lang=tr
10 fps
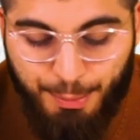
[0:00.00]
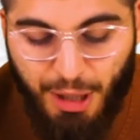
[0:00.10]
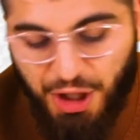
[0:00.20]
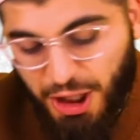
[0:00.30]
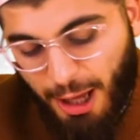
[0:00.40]

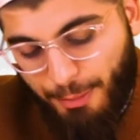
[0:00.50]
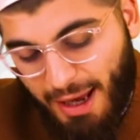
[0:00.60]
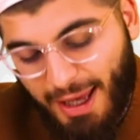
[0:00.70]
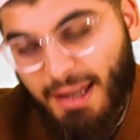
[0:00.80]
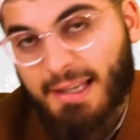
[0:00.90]
Başı da
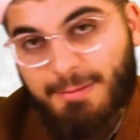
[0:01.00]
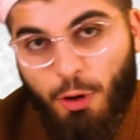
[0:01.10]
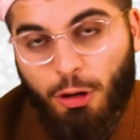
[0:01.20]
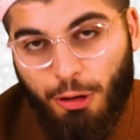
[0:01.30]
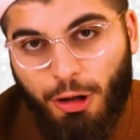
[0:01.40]
meleğin
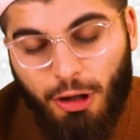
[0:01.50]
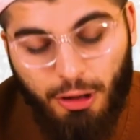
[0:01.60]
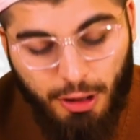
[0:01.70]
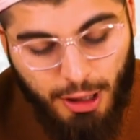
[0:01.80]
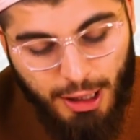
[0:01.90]
ismi oluyor.
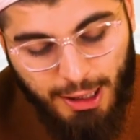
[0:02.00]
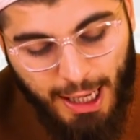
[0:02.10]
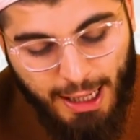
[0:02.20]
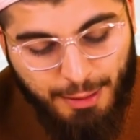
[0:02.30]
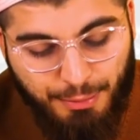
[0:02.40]

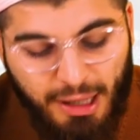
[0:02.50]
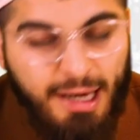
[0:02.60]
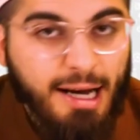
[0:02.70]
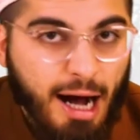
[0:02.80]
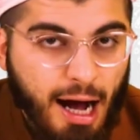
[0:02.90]
Yani
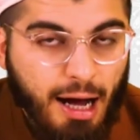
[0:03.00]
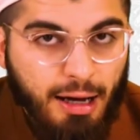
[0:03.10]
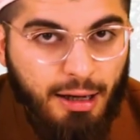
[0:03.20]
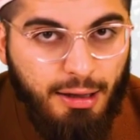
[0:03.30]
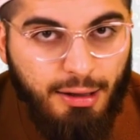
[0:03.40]
Mika,
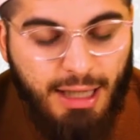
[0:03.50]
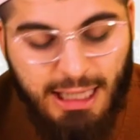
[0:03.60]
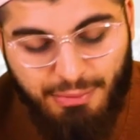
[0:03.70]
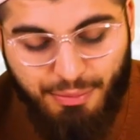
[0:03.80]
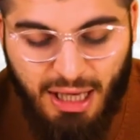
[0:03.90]

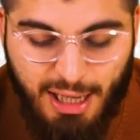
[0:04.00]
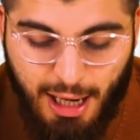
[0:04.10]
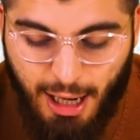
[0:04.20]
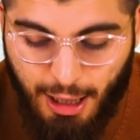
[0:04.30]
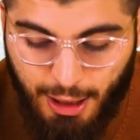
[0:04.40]
ismi
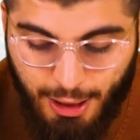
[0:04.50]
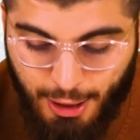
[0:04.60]
Mika,